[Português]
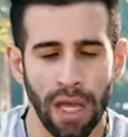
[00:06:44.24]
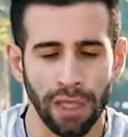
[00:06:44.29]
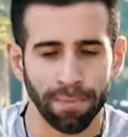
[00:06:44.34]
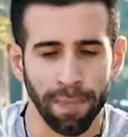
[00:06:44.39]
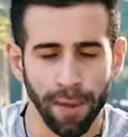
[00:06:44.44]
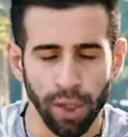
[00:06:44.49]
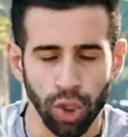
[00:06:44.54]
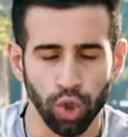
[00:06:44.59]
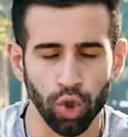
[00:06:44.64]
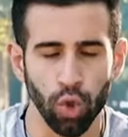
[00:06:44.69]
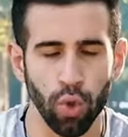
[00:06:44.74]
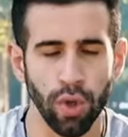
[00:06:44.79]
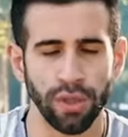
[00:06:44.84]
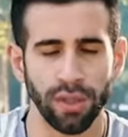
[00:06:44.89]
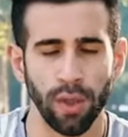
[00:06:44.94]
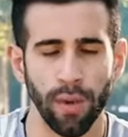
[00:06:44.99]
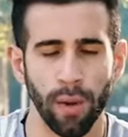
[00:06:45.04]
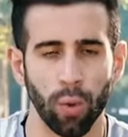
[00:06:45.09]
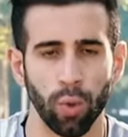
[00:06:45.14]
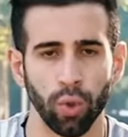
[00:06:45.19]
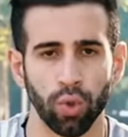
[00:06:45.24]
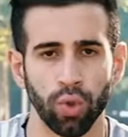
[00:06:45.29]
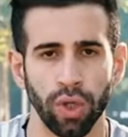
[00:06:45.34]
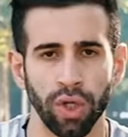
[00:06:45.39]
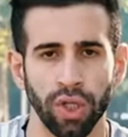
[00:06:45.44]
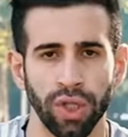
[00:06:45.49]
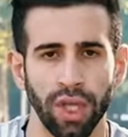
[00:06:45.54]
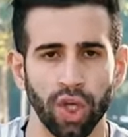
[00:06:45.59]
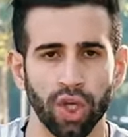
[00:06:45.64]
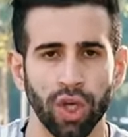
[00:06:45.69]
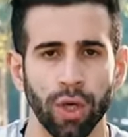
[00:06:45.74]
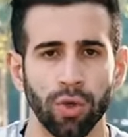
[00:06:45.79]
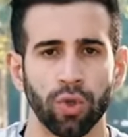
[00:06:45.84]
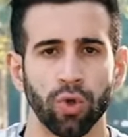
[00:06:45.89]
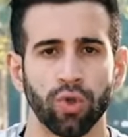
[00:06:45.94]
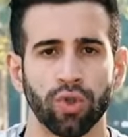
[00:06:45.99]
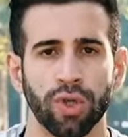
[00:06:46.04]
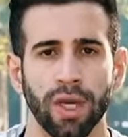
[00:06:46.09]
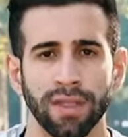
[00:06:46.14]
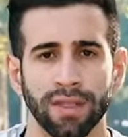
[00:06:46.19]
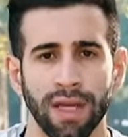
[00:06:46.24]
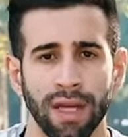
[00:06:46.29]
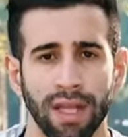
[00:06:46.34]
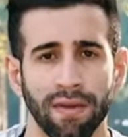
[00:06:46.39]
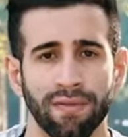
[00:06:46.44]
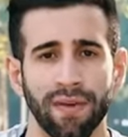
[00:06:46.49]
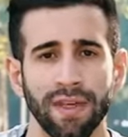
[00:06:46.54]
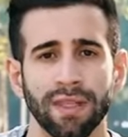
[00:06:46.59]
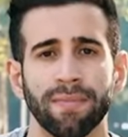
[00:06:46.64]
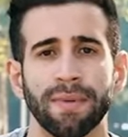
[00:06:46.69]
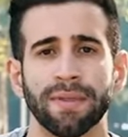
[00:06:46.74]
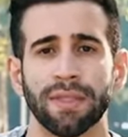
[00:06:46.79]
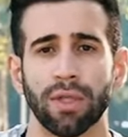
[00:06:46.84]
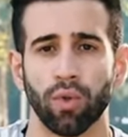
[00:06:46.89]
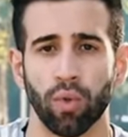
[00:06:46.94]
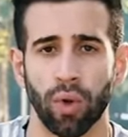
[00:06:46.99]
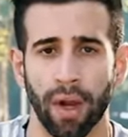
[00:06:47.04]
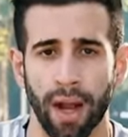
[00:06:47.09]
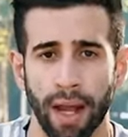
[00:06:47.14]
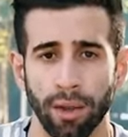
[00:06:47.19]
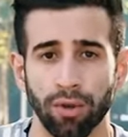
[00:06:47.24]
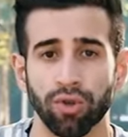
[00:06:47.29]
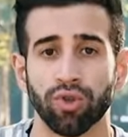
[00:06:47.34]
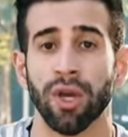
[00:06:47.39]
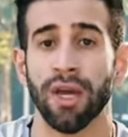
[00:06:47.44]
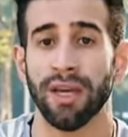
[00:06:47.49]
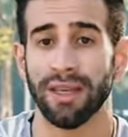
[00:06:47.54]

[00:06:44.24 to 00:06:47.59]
as pessoas têm uma cultura de deixar os seus cães cada vez mais educados,